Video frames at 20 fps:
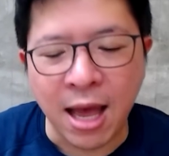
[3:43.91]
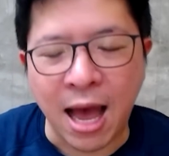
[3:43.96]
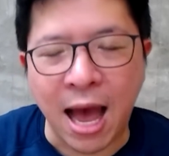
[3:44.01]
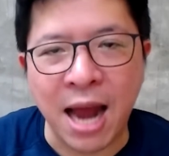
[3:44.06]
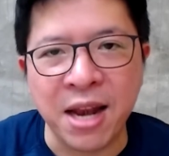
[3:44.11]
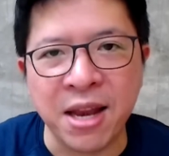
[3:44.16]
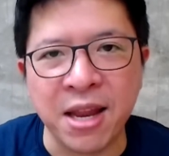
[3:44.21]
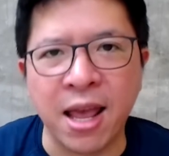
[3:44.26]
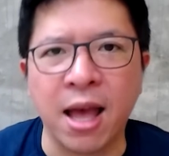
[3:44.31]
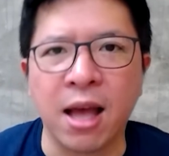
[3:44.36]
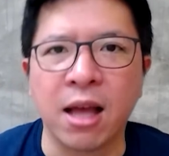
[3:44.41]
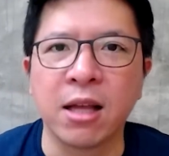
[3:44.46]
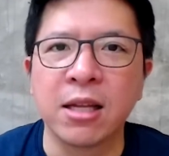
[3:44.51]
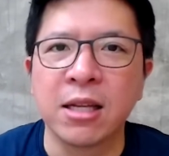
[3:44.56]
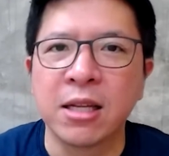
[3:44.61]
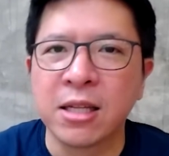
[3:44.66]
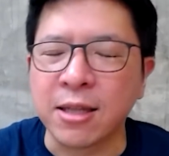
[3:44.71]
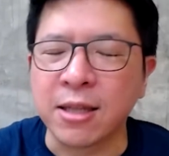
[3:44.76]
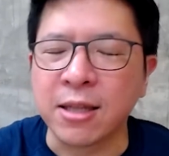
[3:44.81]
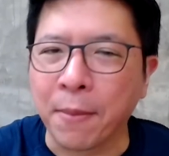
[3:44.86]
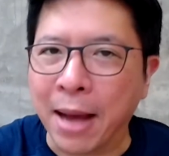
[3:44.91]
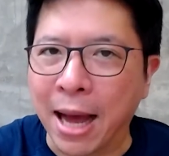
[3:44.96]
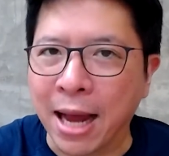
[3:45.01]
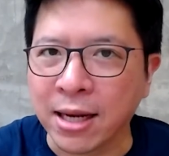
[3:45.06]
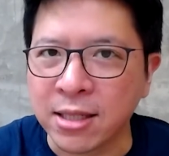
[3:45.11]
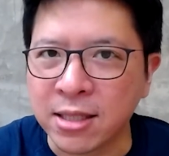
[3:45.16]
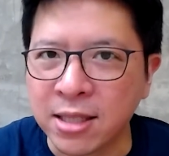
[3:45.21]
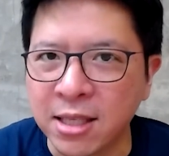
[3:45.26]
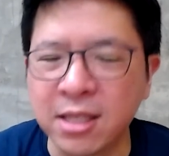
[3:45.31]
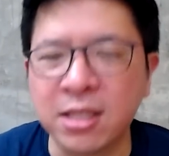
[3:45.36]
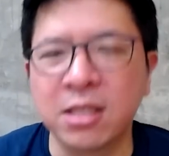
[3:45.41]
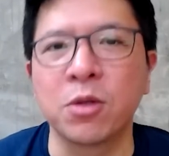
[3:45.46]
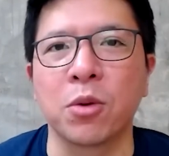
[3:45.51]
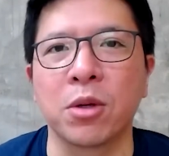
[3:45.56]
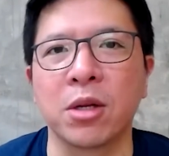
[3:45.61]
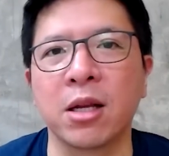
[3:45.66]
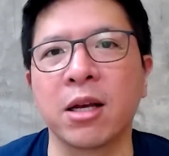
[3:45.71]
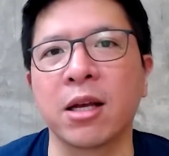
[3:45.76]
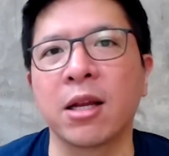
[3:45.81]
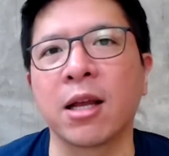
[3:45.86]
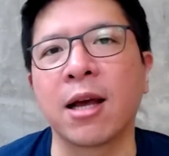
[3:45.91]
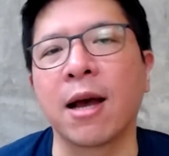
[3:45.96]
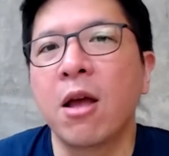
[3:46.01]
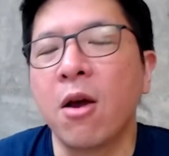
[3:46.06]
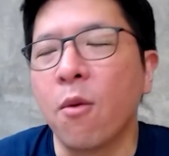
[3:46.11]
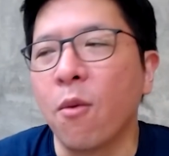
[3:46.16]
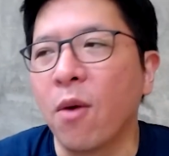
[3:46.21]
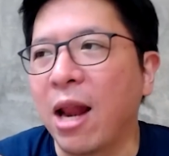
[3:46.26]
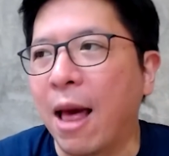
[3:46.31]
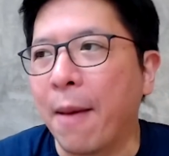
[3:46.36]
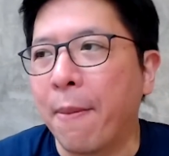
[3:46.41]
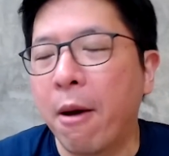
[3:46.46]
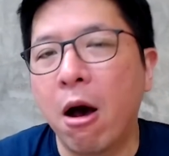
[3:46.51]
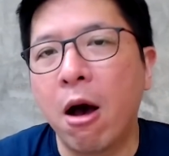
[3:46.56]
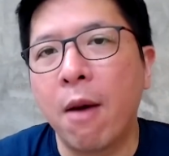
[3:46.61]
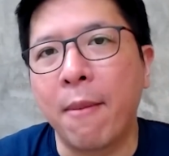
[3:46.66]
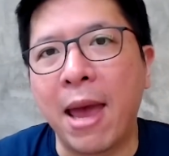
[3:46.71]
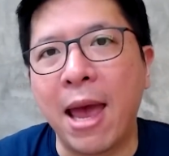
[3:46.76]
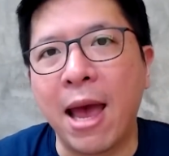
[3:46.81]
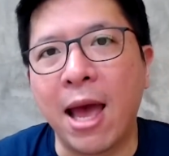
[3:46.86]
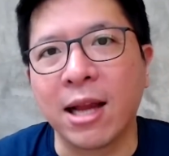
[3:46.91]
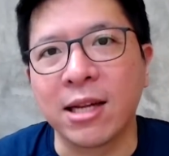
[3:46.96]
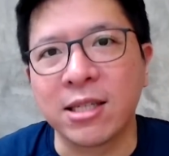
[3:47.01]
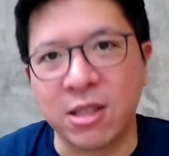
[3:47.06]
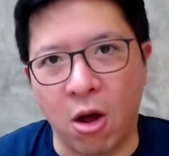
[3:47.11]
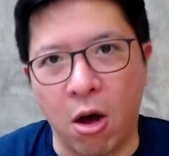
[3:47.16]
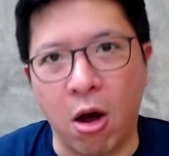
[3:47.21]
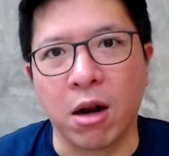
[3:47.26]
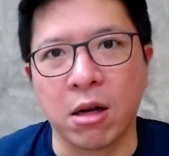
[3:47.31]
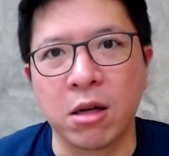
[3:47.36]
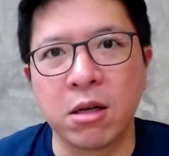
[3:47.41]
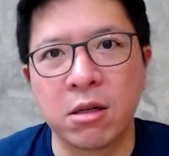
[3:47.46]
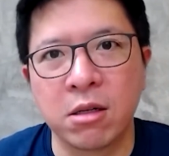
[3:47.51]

อันเนี้ยสำคัญที่สุดเลยนะครับ เวลาพ่อแม่สอน